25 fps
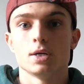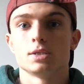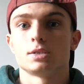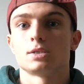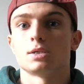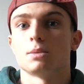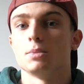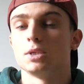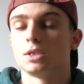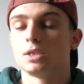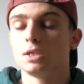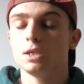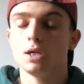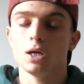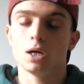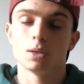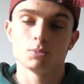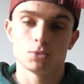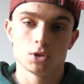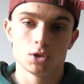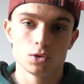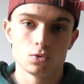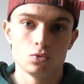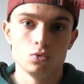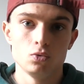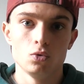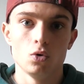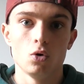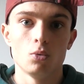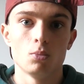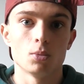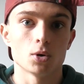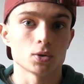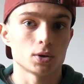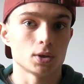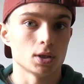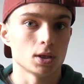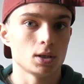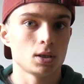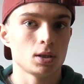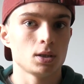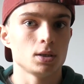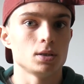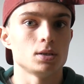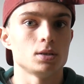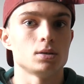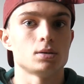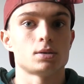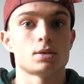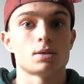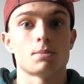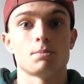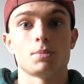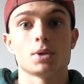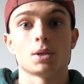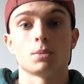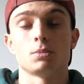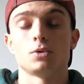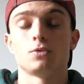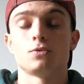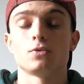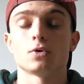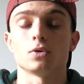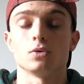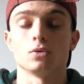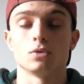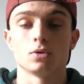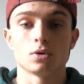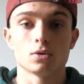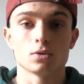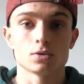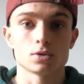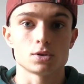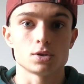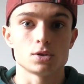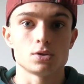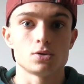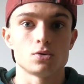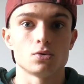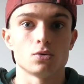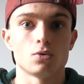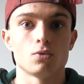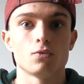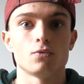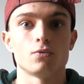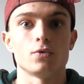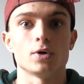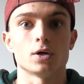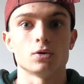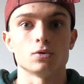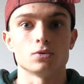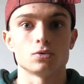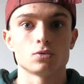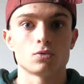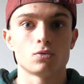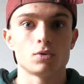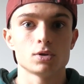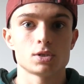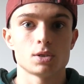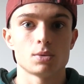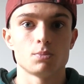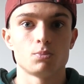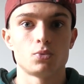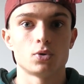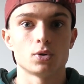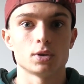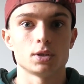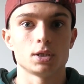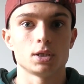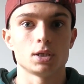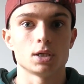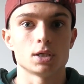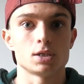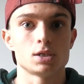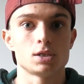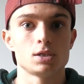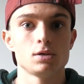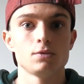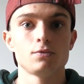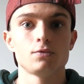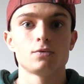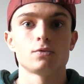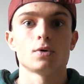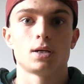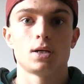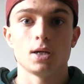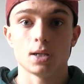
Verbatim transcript: ça mettait un petit coup au mental et ça me permet de faire une transition vers le troisième point négatif.